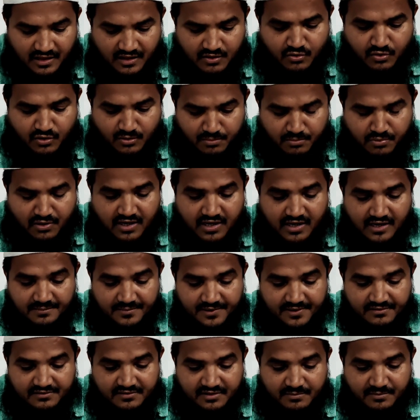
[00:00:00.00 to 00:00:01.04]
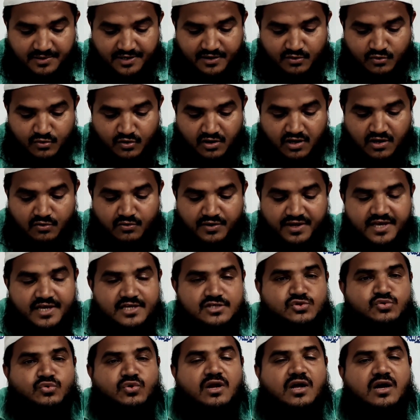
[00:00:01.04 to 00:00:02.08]
அல்லாஹு ரப்புல் ஆலமீன் திருமறை குரானுடைய
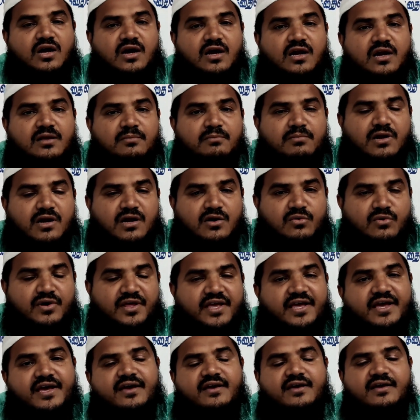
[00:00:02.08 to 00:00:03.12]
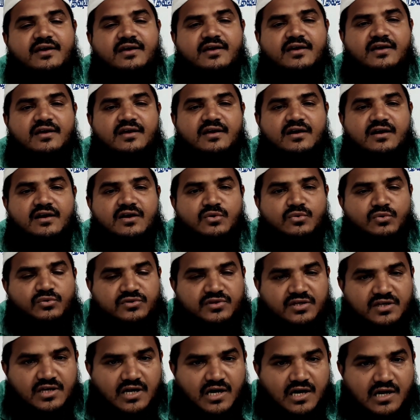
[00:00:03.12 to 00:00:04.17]
சூரா ஆலிம்ரானுடைய
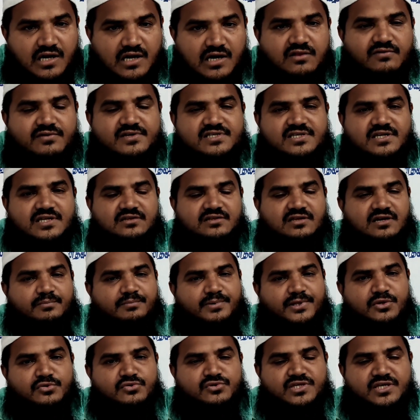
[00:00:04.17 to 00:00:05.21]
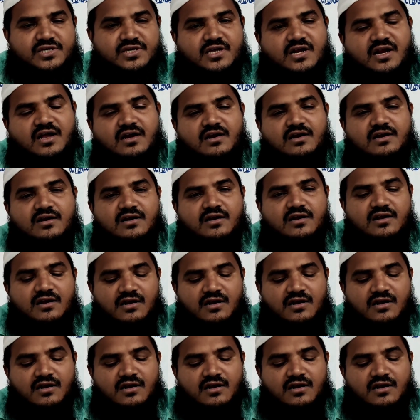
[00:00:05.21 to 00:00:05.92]
நூத்தி நாலாவது வசனத்தில் பதிவு செய்கிறான்